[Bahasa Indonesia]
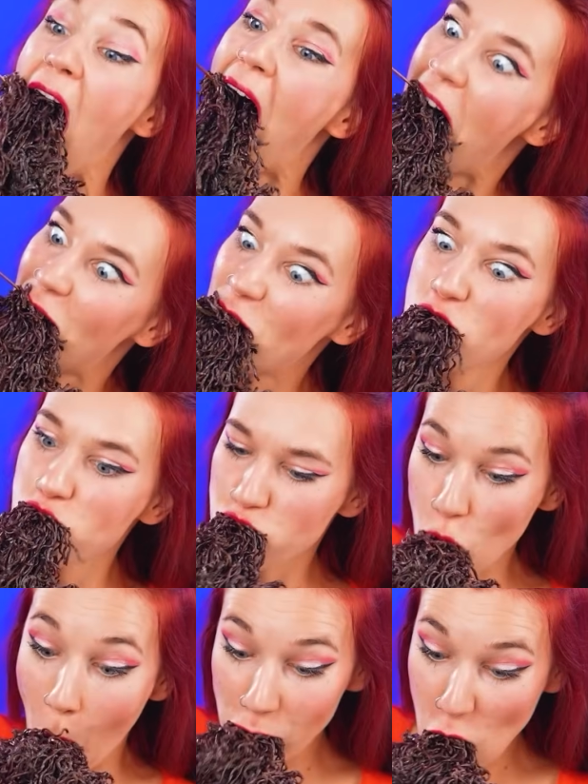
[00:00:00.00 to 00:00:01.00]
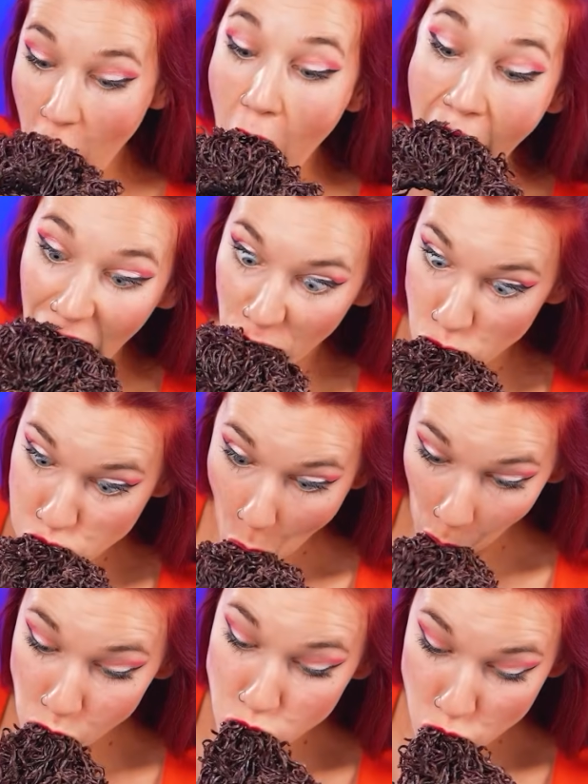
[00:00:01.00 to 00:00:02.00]
Kita harus memikirkan hal
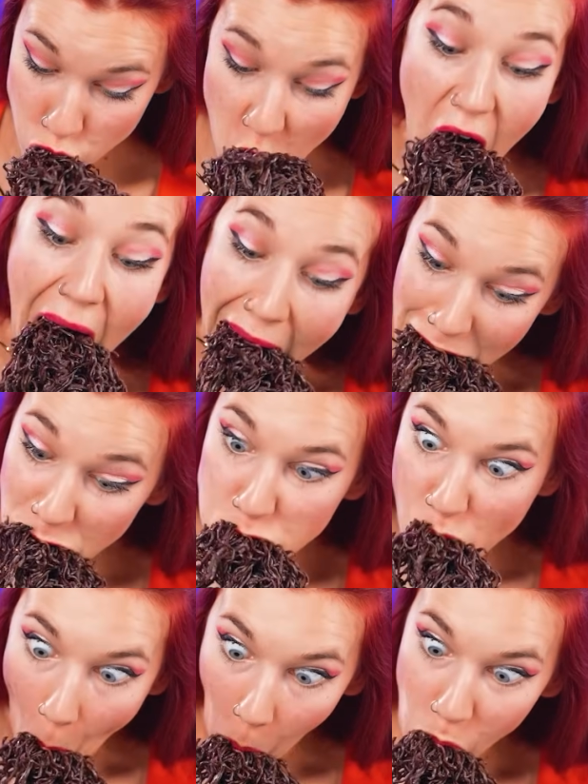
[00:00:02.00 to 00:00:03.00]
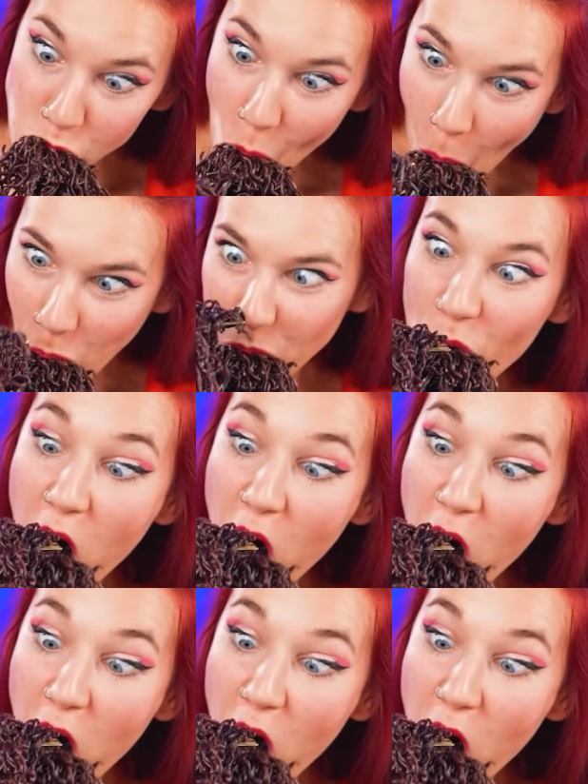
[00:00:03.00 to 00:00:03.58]
lain. Kalau tidak, kita akan ada di sini